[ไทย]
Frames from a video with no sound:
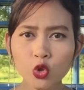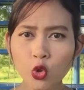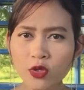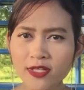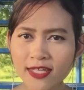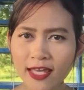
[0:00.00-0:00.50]
ทุ
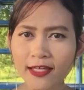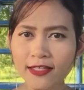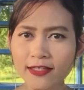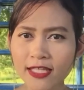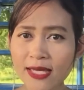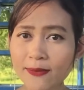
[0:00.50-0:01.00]
กสิ่ง
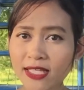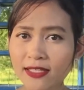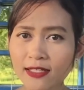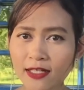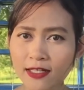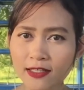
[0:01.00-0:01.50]
ที่มัน
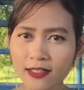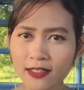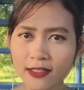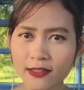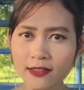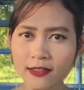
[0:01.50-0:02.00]
เกิด
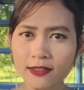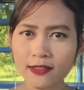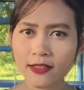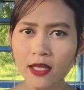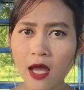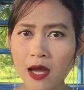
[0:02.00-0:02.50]
ขึ้น
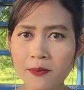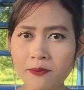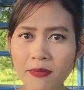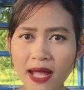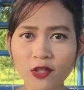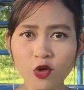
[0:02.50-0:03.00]

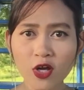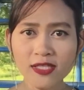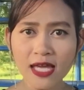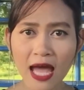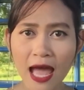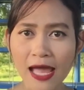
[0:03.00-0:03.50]
มันก็
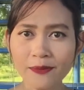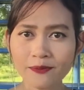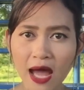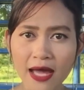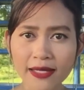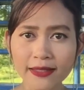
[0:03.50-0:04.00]
จะหาย
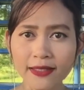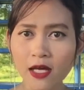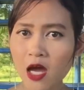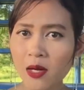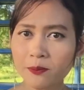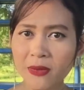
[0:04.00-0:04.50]
ไป
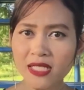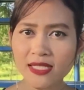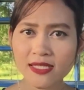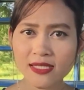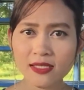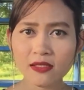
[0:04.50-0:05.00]
มัน
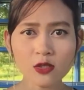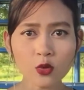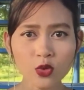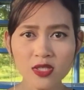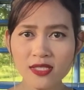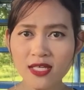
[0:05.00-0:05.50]
สู
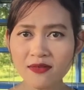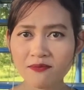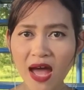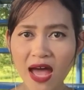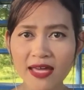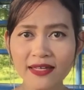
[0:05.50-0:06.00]
ญสิ้น
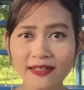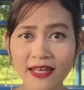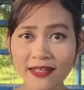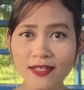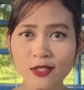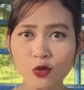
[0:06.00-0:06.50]
ไปใน
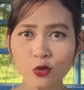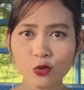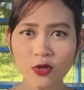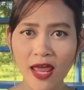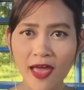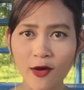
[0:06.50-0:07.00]
ที่สุดอ
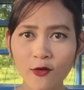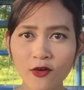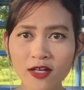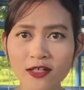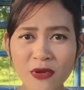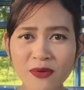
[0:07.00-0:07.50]
ยู่แล้ว
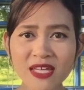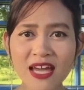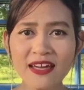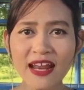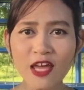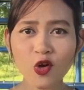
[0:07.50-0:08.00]
ไม่มี
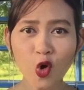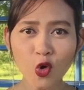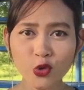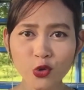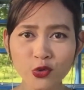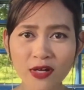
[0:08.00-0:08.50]
อะไรคง
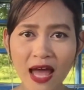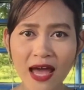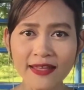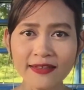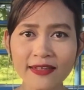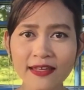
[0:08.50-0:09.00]
อยู่นา
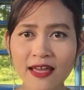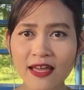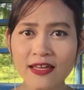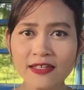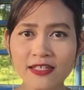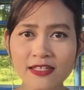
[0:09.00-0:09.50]
น
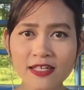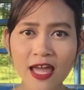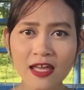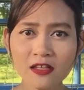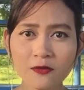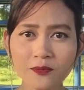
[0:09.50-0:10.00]
อย่าง
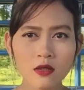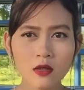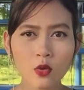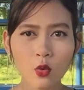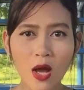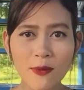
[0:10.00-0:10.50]
เช่น
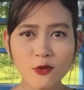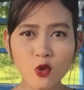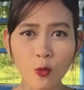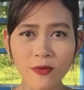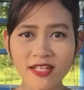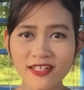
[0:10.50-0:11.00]
ความ
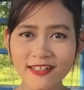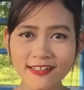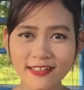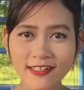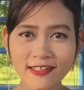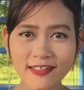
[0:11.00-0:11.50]
สุขมันเกิด
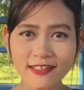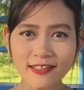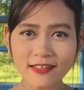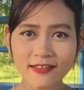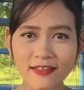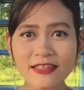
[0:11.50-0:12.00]
ขึ้น
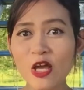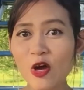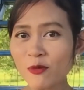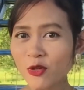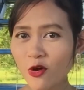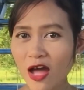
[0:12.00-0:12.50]
เดี๋ย
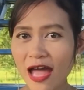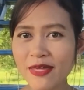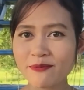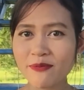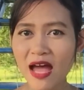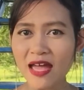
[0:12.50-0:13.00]
วมันก็หา
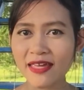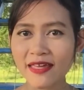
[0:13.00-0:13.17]
ยไป